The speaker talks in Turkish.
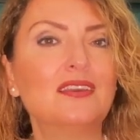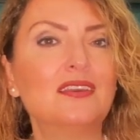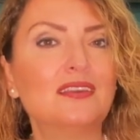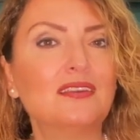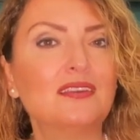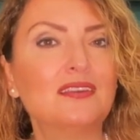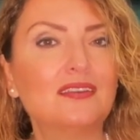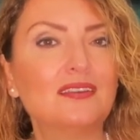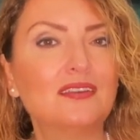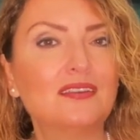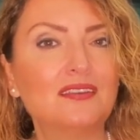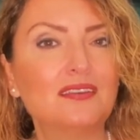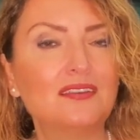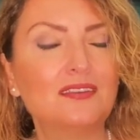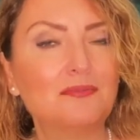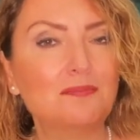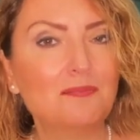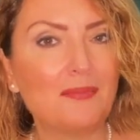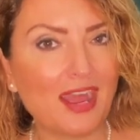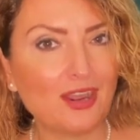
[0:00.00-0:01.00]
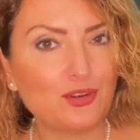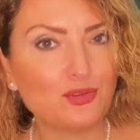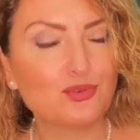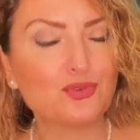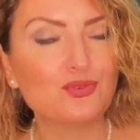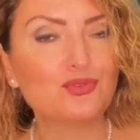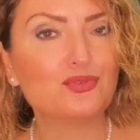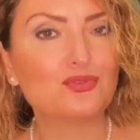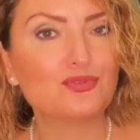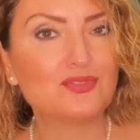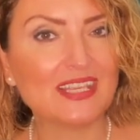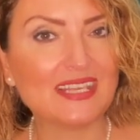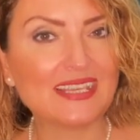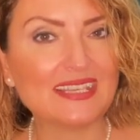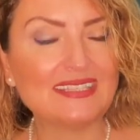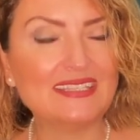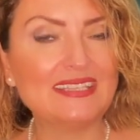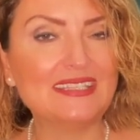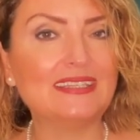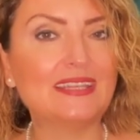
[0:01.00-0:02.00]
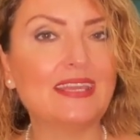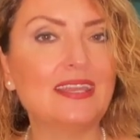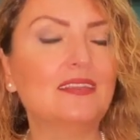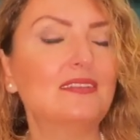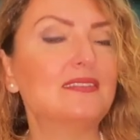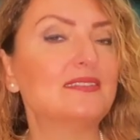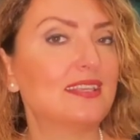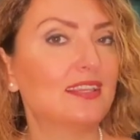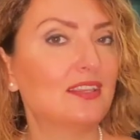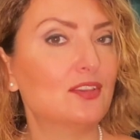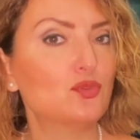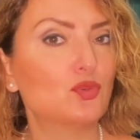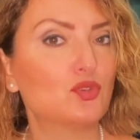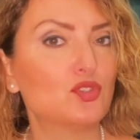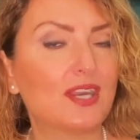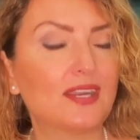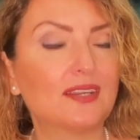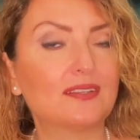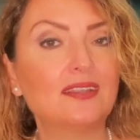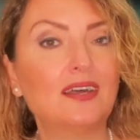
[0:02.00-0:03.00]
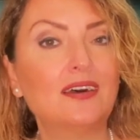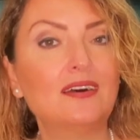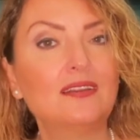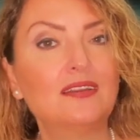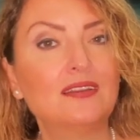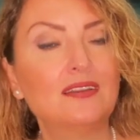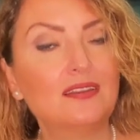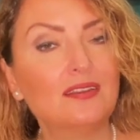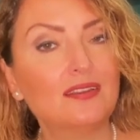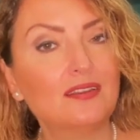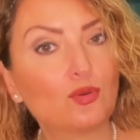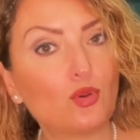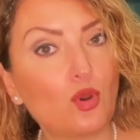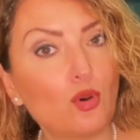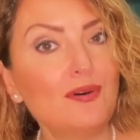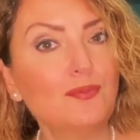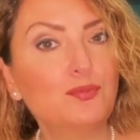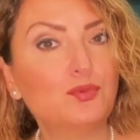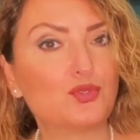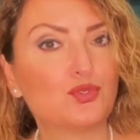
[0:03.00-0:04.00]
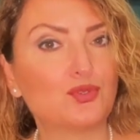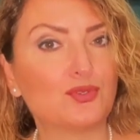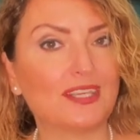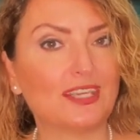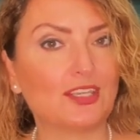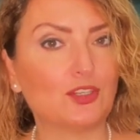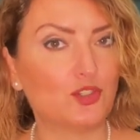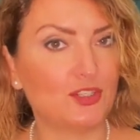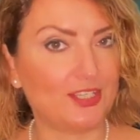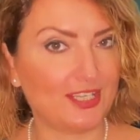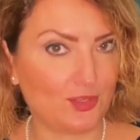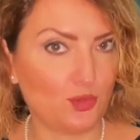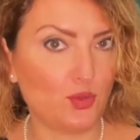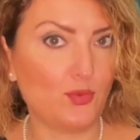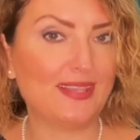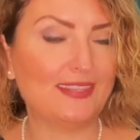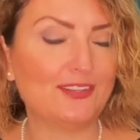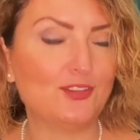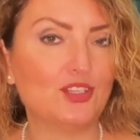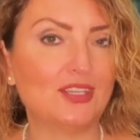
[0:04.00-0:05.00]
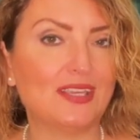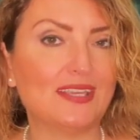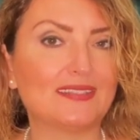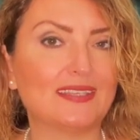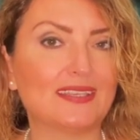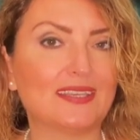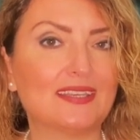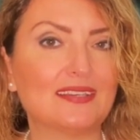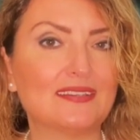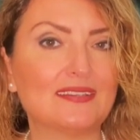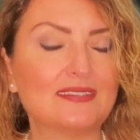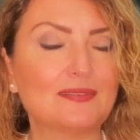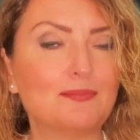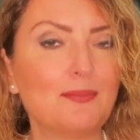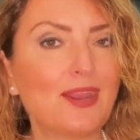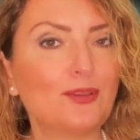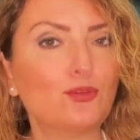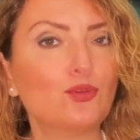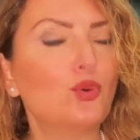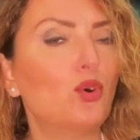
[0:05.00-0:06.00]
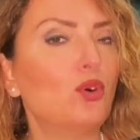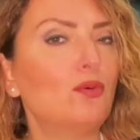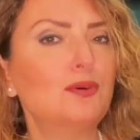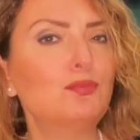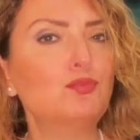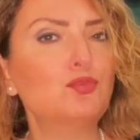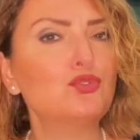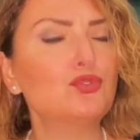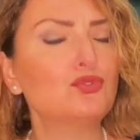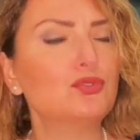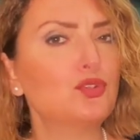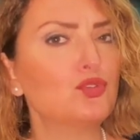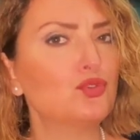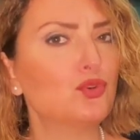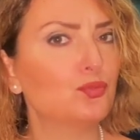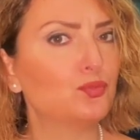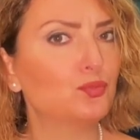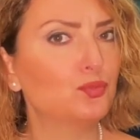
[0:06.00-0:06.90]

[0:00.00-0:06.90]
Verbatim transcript: e, Merkür 8'inde 8 Ocak'ta Kova burcuna geçecek yönetici gezegeniniz. Merkür Kova burcunda çok